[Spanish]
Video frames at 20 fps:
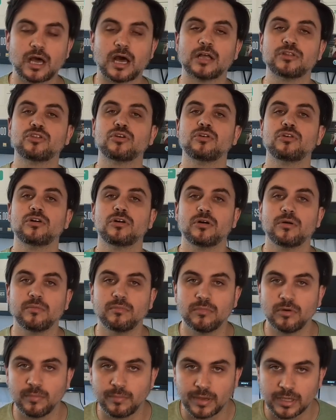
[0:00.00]
a todo
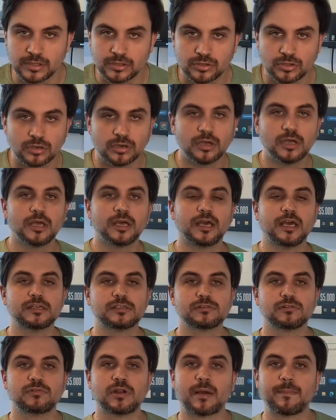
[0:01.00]
momento.
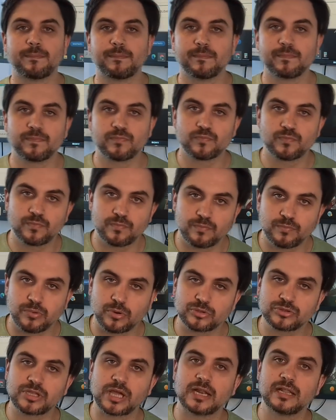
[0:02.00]
Es un
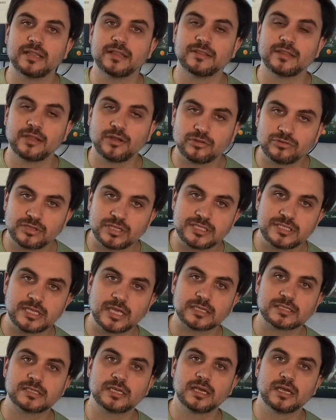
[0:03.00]
portal de
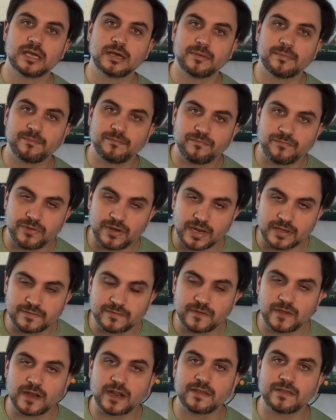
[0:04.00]
noticias
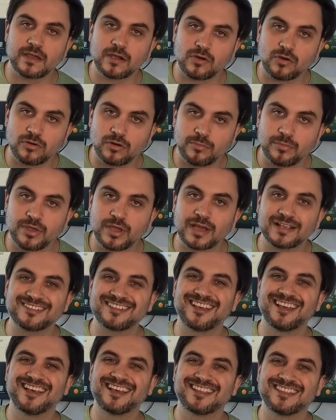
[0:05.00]
financieras y
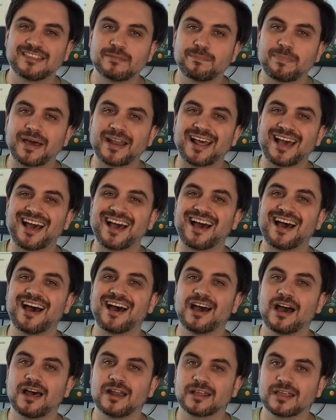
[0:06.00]
económicas
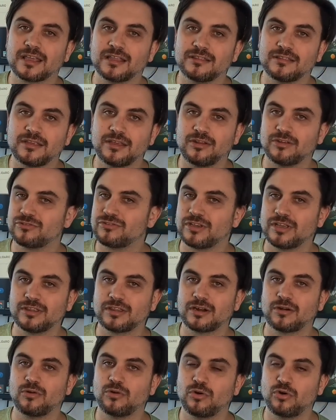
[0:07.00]
para argentinos. Si
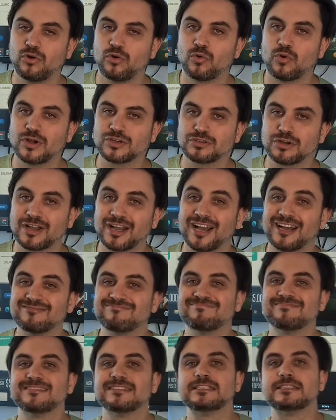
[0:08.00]
entra un uruguayo
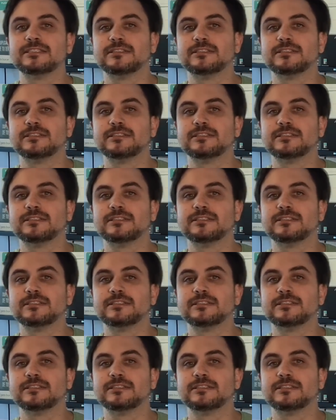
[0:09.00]
acá,